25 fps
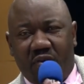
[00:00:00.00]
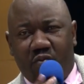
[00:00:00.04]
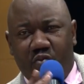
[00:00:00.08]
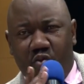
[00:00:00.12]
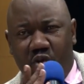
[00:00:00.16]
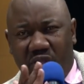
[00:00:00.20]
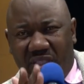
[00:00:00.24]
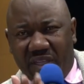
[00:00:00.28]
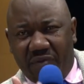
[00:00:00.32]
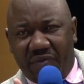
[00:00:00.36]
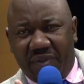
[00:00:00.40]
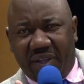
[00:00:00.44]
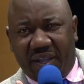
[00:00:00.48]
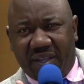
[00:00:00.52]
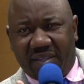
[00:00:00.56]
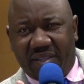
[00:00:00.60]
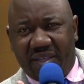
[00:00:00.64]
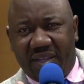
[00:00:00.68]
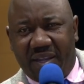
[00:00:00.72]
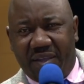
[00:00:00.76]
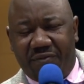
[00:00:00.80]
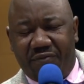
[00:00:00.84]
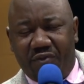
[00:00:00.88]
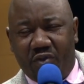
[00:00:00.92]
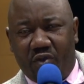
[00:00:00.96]
Moi, j'avais
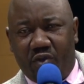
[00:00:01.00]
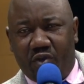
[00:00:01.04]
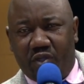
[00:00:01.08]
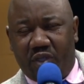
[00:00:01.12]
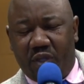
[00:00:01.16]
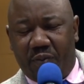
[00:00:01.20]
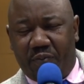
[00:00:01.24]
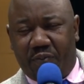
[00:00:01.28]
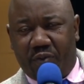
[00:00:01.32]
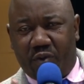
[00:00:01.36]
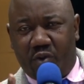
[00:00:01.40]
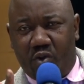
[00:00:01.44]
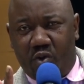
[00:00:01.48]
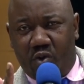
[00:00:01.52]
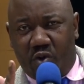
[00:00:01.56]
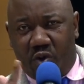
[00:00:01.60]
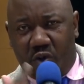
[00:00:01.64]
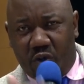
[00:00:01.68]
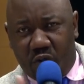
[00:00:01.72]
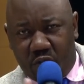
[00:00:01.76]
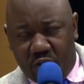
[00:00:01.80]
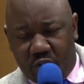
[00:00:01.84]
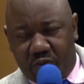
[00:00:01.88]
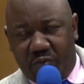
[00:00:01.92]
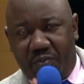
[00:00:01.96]
raté l'avion. J'ai pris le
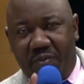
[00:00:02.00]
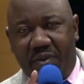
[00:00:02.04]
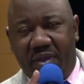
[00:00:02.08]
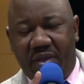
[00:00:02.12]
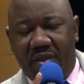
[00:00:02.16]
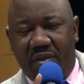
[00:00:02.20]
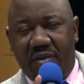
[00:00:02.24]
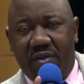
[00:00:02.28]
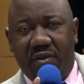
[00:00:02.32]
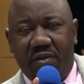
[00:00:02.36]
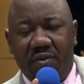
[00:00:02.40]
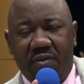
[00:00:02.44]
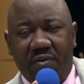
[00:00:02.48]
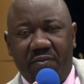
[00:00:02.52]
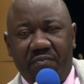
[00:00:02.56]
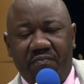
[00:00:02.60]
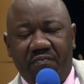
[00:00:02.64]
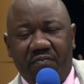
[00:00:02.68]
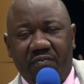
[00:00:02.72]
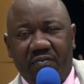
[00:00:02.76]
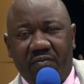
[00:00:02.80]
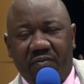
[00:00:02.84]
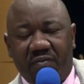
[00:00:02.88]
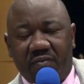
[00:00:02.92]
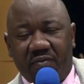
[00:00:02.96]
mais
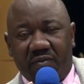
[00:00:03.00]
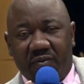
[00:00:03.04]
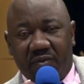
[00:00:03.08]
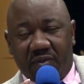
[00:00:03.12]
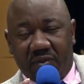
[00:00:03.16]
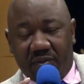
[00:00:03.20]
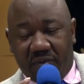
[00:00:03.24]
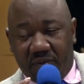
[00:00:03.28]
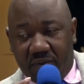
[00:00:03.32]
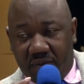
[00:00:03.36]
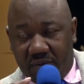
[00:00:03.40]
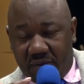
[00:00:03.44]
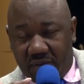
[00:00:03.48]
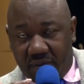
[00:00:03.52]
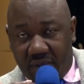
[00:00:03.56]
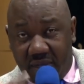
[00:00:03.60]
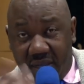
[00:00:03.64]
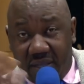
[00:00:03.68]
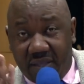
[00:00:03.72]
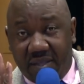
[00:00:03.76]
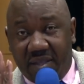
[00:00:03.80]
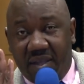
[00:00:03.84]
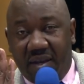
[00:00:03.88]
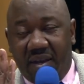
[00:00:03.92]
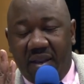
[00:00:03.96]

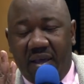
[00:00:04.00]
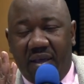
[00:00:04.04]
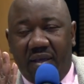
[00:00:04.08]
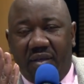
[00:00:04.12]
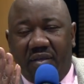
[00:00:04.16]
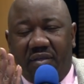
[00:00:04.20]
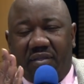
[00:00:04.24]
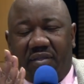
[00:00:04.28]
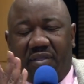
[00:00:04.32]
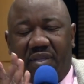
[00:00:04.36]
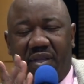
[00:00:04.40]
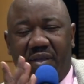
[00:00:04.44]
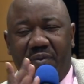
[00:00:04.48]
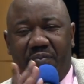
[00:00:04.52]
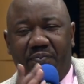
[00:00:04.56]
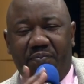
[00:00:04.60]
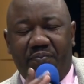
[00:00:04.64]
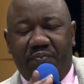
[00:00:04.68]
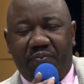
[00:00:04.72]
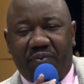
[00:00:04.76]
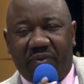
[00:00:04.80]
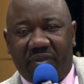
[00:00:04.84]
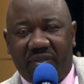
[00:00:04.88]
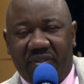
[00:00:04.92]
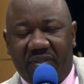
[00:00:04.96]
et de là,
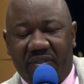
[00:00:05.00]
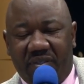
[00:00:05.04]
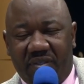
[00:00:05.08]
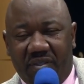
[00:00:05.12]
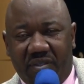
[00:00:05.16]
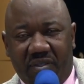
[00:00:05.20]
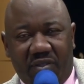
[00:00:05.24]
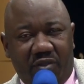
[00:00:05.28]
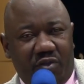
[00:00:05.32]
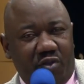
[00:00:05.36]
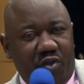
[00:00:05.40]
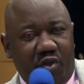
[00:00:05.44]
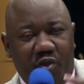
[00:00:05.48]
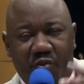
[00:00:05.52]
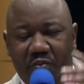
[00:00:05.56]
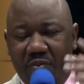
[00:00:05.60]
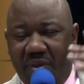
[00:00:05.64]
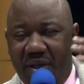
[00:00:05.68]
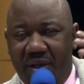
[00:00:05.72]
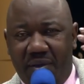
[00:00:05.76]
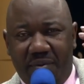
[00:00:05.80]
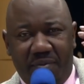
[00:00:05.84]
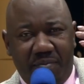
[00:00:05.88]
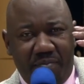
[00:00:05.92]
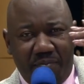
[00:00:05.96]
Dieu
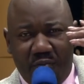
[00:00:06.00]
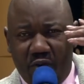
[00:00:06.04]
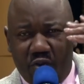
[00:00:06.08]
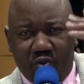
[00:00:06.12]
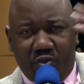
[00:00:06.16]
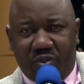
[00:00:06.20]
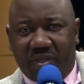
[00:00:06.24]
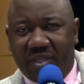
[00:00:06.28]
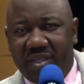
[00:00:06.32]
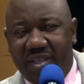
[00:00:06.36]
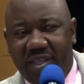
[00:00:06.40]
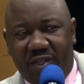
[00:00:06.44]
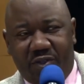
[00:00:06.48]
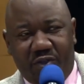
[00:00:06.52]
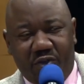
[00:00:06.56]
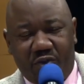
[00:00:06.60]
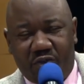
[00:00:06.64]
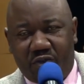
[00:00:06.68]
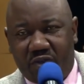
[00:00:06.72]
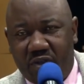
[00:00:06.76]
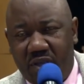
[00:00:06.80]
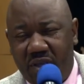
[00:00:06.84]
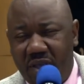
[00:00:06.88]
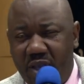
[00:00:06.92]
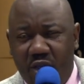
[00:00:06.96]
m'a montré des
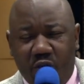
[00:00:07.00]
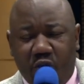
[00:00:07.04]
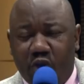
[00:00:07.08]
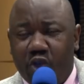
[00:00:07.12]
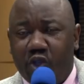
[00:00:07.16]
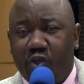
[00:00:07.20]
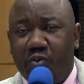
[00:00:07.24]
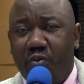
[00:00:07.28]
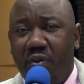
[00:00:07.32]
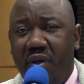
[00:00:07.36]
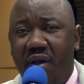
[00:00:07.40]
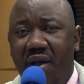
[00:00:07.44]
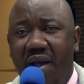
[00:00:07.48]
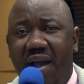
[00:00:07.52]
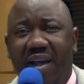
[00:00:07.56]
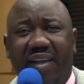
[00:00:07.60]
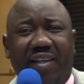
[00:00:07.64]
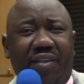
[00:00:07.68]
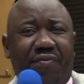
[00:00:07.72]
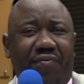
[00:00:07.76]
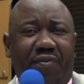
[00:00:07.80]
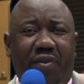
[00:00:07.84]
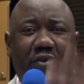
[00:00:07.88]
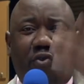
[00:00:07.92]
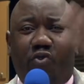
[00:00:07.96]
choses. Heureusement,
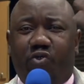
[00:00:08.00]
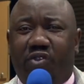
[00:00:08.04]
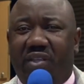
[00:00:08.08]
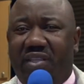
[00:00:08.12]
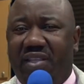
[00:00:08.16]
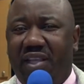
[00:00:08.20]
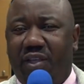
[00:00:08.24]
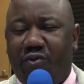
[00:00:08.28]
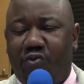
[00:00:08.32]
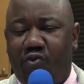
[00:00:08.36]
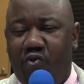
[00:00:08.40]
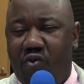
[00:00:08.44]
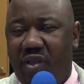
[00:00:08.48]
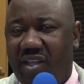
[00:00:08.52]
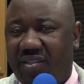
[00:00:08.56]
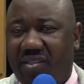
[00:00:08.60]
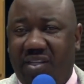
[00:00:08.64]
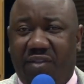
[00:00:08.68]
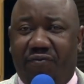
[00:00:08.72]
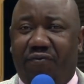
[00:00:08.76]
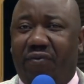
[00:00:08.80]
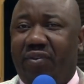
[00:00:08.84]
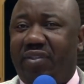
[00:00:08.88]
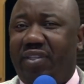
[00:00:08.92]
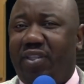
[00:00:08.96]
arrivé aux États-Unis, à
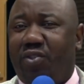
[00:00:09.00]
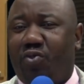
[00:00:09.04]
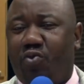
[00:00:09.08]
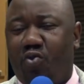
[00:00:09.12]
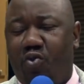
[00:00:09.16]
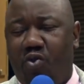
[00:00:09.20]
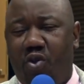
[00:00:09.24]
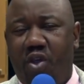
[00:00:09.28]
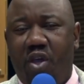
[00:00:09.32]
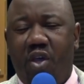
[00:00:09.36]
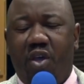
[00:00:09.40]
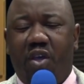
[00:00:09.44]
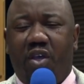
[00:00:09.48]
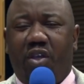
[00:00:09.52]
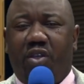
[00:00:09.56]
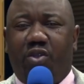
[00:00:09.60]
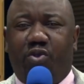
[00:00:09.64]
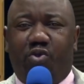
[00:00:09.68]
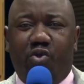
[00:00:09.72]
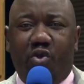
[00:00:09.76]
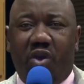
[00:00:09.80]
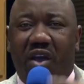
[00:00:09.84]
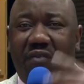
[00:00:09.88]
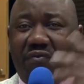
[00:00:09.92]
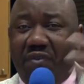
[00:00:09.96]
San Francisco,
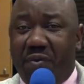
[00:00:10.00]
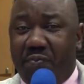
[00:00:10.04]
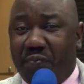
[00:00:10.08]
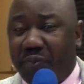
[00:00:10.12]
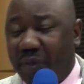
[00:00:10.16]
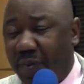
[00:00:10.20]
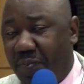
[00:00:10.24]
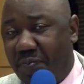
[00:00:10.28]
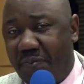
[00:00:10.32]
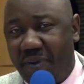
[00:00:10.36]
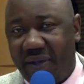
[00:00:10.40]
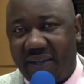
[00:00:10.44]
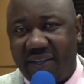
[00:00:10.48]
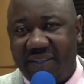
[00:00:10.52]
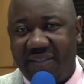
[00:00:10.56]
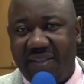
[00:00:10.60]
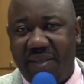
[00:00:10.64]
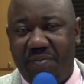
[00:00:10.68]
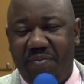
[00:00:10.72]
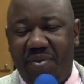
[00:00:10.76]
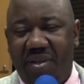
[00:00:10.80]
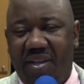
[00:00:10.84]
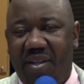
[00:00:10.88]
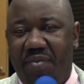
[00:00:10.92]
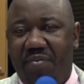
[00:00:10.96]
Dieu avait préparé
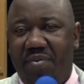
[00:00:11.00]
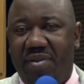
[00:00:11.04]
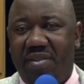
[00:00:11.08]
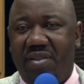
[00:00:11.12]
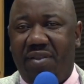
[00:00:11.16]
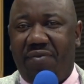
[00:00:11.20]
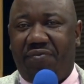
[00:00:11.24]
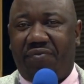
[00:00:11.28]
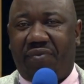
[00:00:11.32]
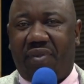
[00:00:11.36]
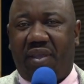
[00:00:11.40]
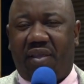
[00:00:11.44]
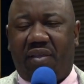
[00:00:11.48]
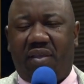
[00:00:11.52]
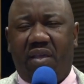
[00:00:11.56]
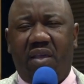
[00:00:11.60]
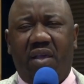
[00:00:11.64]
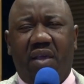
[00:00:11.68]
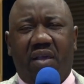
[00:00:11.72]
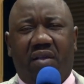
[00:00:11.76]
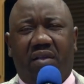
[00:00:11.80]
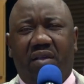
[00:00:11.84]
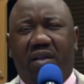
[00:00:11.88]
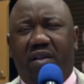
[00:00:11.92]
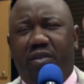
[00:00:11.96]
des bien-aimés, des frères.
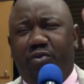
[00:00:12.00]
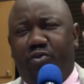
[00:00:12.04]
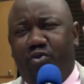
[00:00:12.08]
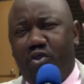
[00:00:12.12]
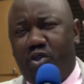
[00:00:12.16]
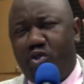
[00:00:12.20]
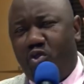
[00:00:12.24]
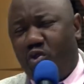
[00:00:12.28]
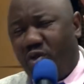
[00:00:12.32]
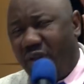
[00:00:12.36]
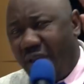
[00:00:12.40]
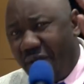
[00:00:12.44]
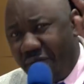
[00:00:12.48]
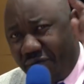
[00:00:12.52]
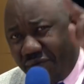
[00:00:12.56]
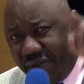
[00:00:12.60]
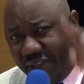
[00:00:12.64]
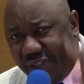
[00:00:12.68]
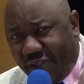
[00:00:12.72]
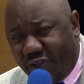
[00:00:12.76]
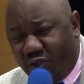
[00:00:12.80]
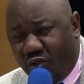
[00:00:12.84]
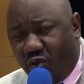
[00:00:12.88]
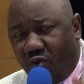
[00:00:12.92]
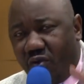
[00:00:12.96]
Quand Dieu donne la
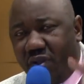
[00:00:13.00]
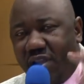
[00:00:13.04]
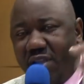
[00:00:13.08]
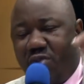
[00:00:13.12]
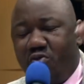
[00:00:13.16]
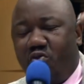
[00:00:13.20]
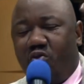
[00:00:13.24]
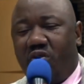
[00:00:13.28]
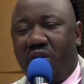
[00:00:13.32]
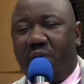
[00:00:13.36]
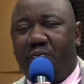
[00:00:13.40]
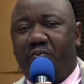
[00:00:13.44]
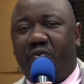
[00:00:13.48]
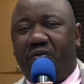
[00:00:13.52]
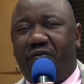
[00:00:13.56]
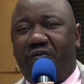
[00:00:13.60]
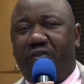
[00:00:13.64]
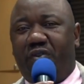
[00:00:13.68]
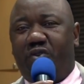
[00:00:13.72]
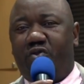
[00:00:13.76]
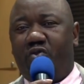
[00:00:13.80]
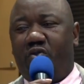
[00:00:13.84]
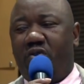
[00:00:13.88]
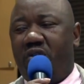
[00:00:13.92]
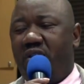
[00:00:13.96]
vision, il donne la
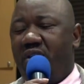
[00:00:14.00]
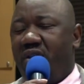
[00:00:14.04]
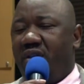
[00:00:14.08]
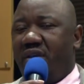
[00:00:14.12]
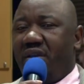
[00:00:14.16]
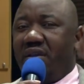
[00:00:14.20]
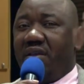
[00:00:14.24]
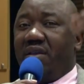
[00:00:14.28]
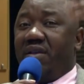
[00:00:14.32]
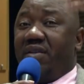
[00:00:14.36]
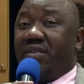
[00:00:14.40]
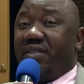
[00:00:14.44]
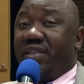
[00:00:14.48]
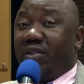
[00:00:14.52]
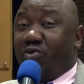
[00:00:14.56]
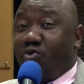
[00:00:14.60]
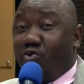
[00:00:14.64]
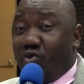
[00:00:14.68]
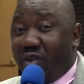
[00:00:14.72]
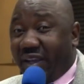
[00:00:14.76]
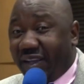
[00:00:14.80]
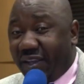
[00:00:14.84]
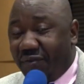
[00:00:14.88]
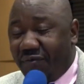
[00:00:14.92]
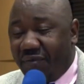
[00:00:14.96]
provision. Et je
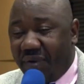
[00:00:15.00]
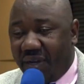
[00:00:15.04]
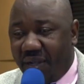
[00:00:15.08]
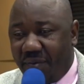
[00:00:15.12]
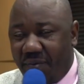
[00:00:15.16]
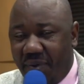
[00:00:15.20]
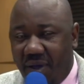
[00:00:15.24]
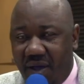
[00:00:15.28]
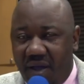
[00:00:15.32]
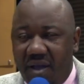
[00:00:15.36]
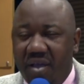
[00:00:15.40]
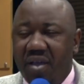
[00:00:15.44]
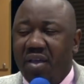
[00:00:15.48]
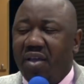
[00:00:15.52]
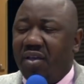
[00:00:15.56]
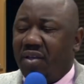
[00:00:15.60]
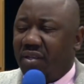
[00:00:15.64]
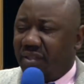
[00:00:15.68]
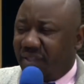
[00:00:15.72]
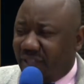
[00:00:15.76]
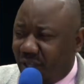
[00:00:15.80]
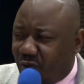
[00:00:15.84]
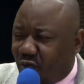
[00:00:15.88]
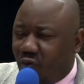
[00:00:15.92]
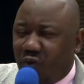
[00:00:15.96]
suis arrivé là-bas,
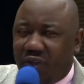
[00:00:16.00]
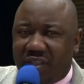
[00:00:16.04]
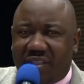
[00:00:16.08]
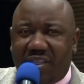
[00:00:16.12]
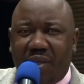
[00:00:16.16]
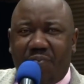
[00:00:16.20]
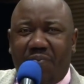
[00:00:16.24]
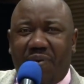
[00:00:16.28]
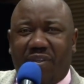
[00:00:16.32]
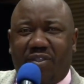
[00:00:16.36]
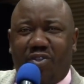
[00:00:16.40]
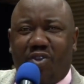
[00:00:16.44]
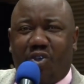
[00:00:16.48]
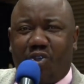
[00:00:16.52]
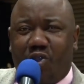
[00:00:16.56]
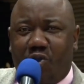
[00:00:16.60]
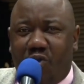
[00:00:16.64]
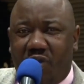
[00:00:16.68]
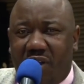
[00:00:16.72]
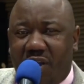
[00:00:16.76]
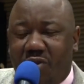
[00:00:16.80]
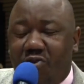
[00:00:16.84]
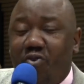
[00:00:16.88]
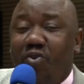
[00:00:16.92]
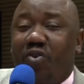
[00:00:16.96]
j'ai croisé Pasteur
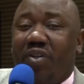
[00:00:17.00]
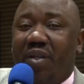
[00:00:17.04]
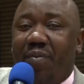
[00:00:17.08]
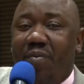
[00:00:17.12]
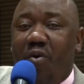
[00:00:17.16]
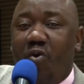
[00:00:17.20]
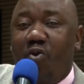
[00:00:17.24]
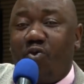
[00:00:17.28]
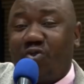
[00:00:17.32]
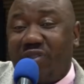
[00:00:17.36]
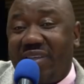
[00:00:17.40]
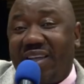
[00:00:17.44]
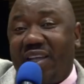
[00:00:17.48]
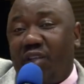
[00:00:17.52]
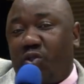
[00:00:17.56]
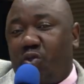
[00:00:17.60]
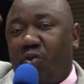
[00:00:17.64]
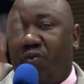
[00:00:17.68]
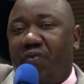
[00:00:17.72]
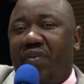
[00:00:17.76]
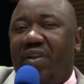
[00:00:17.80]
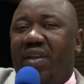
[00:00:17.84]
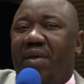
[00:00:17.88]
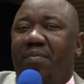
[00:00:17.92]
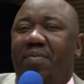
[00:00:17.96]
Joël encore là-bas. On s'est
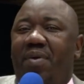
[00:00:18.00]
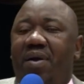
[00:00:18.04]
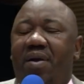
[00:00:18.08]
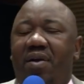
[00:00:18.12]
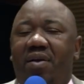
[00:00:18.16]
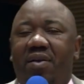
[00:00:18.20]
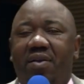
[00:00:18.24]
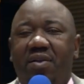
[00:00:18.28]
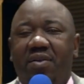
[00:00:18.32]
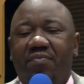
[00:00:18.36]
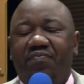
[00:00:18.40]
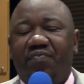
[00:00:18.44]
retrouvé là-bas.